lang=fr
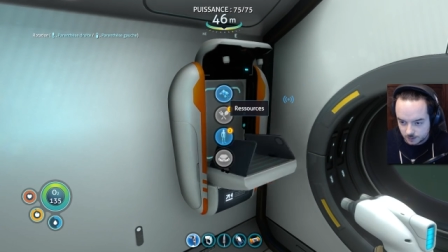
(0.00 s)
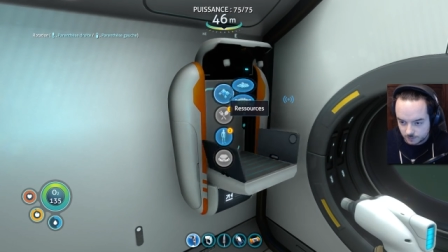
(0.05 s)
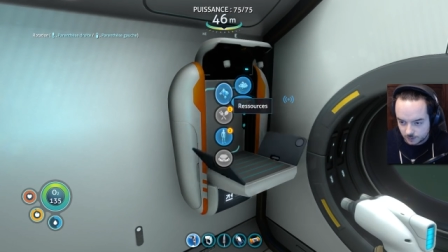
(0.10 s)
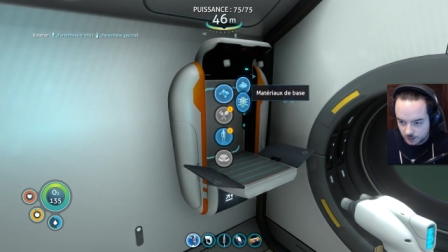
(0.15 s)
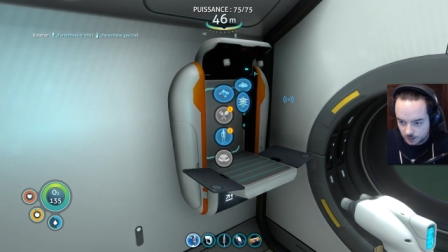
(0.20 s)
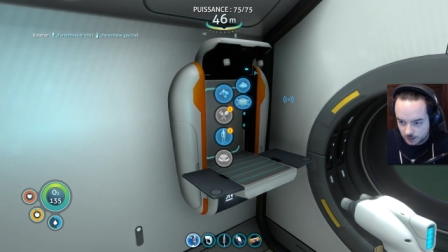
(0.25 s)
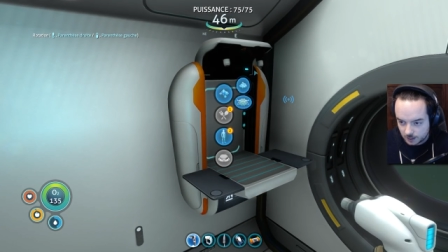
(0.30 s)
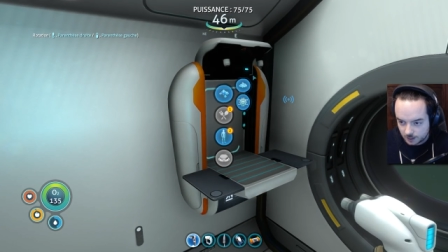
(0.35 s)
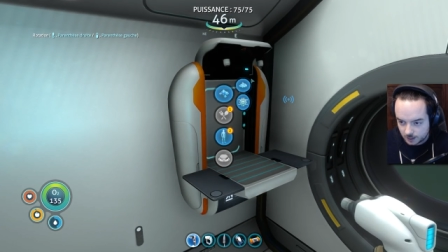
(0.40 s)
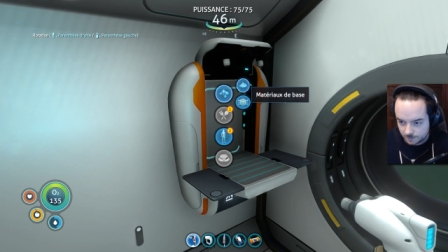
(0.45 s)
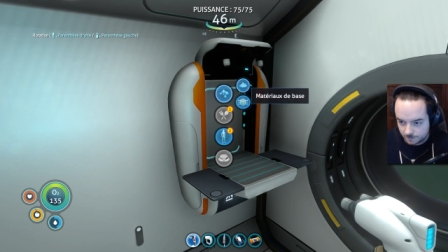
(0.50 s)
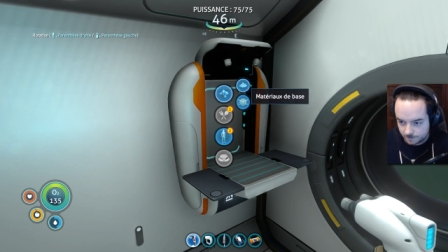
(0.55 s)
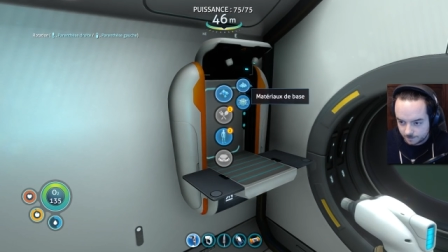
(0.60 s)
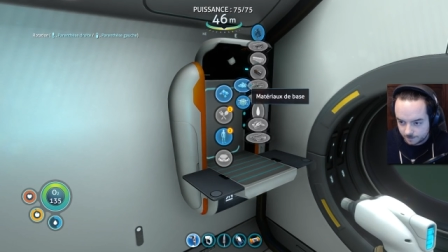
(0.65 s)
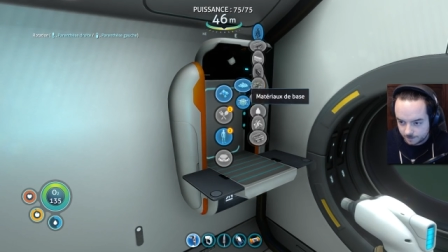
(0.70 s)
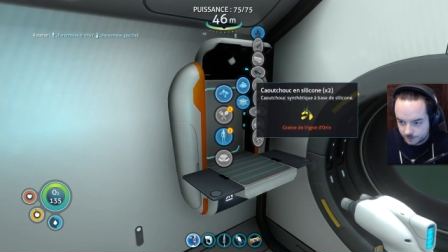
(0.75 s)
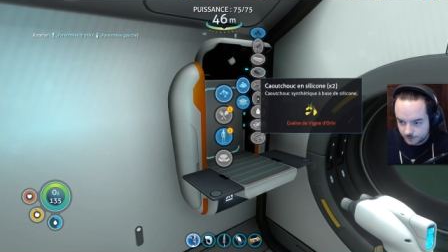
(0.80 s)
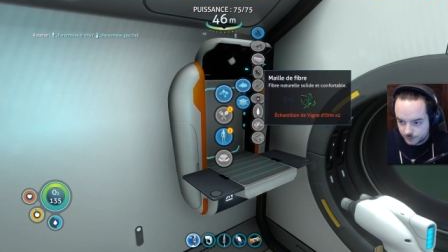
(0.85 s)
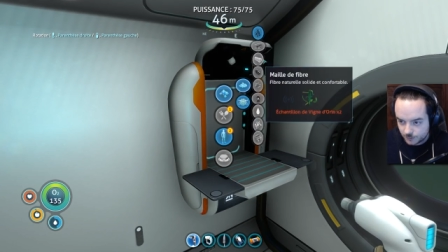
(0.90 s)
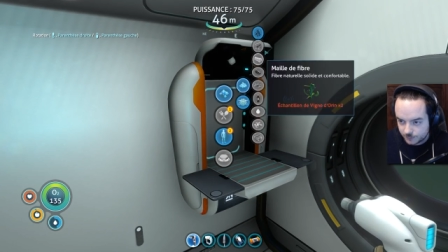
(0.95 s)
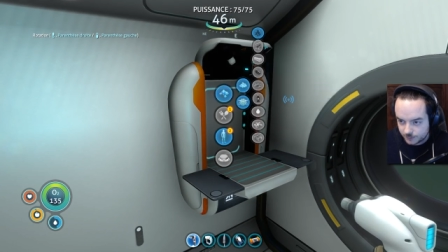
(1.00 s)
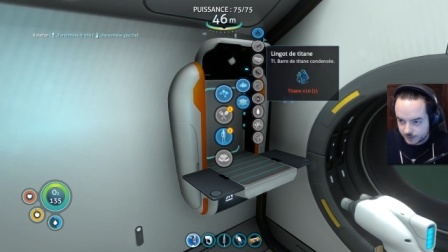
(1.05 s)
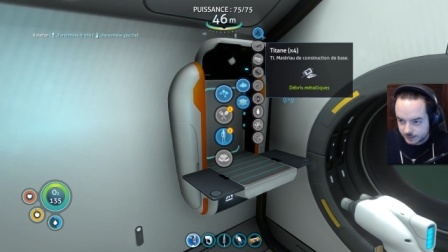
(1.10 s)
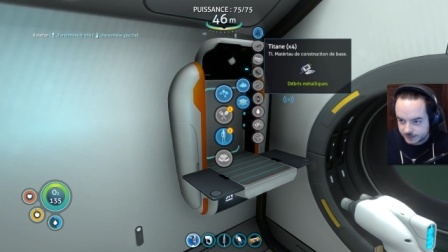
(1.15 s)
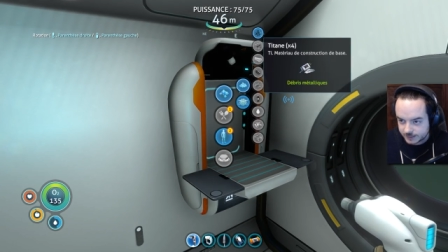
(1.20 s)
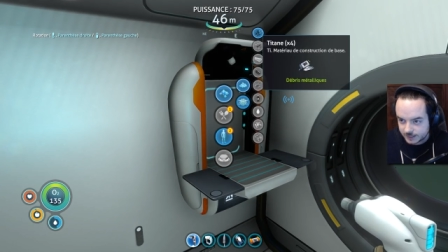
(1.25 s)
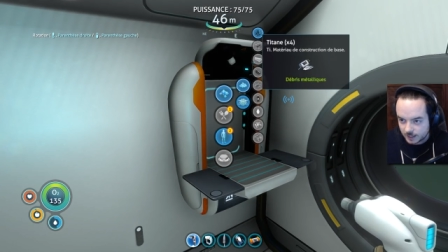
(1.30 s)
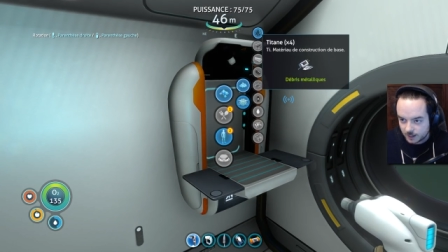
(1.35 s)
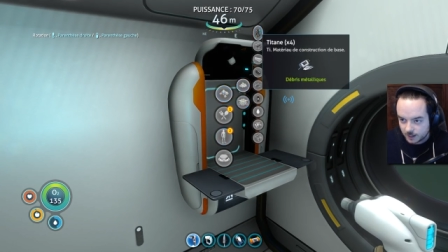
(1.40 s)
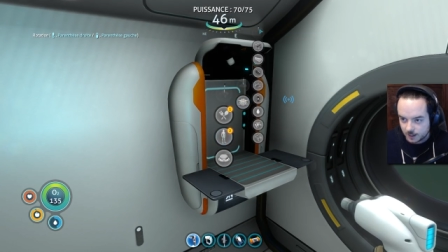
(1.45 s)
Voilà. De faire
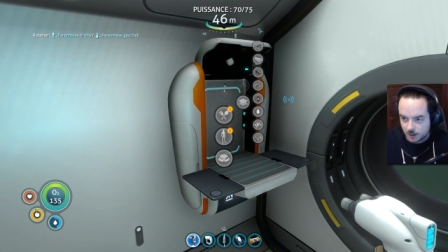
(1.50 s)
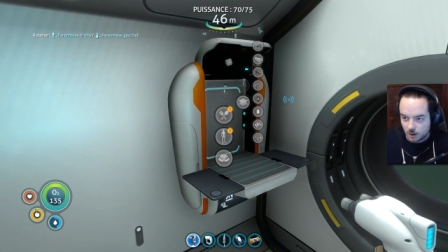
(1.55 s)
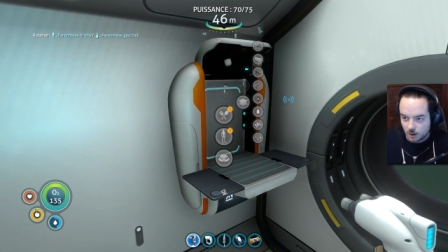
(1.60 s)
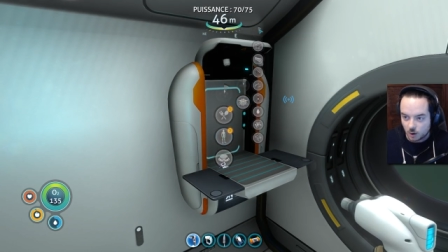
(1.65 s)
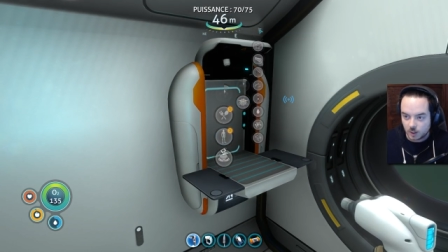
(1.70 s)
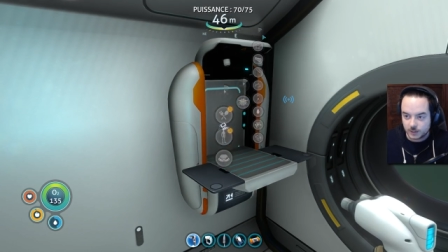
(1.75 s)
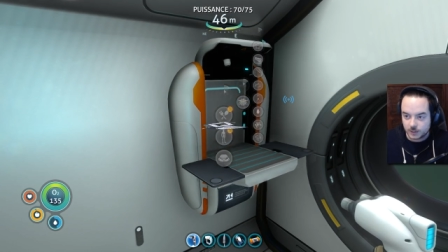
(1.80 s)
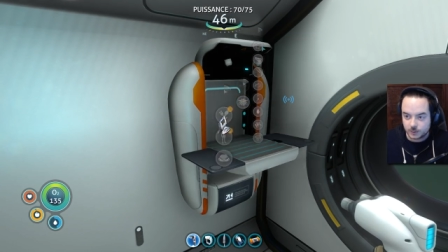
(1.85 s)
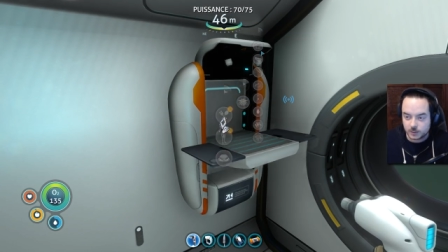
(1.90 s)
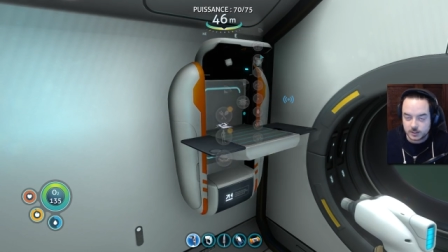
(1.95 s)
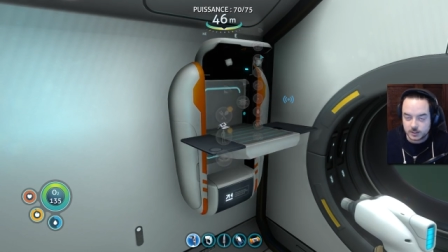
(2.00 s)
ça. En attendant,